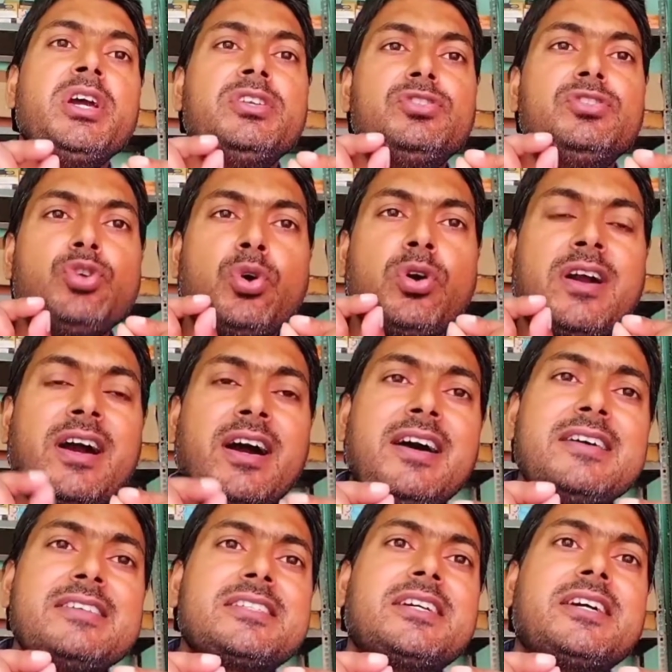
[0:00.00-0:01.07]
जो
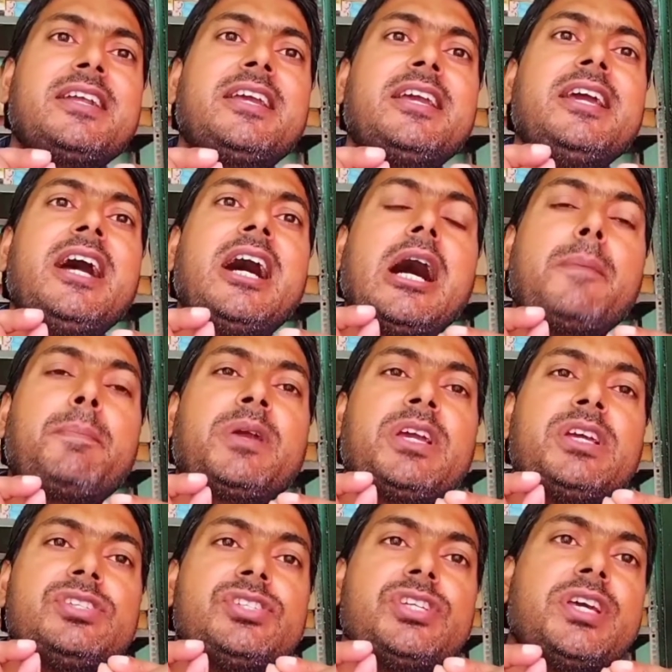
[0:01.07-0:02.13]
खास करके आपके
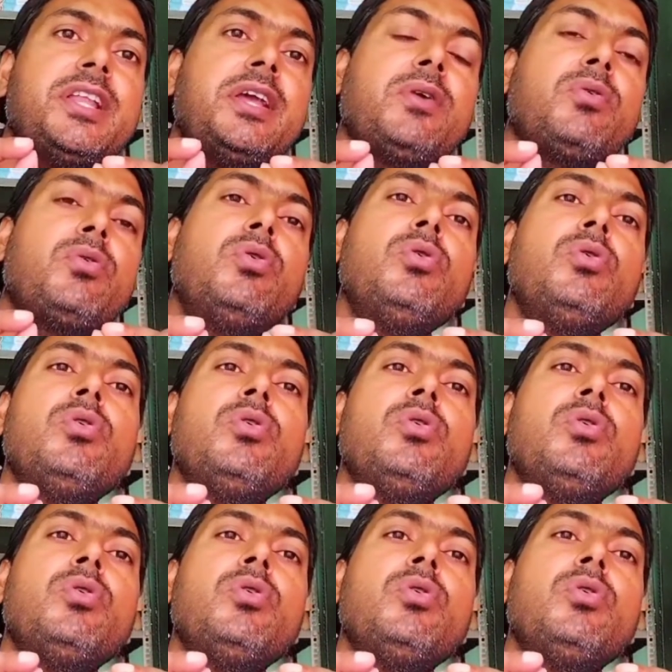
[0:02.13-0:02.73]
चेहरे को